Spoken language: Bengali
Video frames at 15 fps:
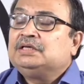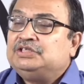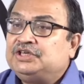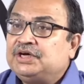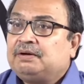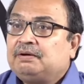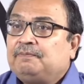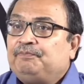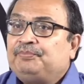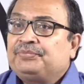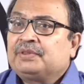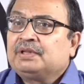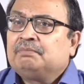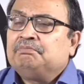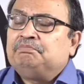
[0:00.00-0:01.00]
যে
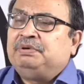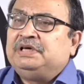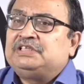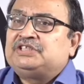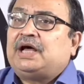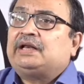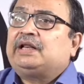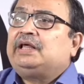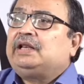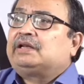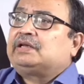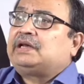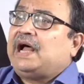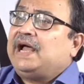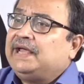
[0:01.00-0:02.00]
বিচারের
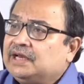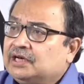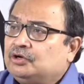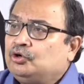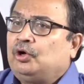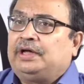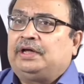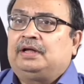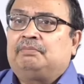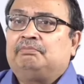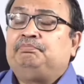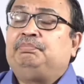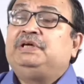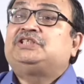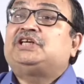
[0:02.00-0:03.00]
রায়ের নয়
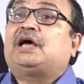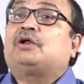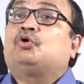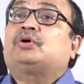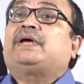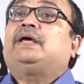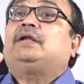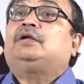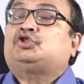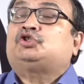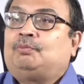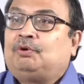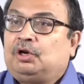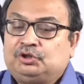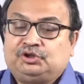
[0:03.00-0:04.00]
বিচারকের
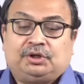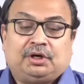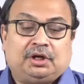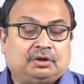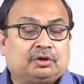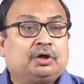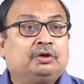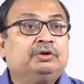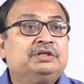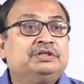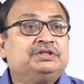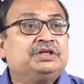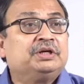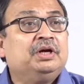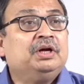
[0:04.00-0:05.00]
সমালোচনা করা
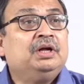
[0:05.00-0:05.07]
হয়েছে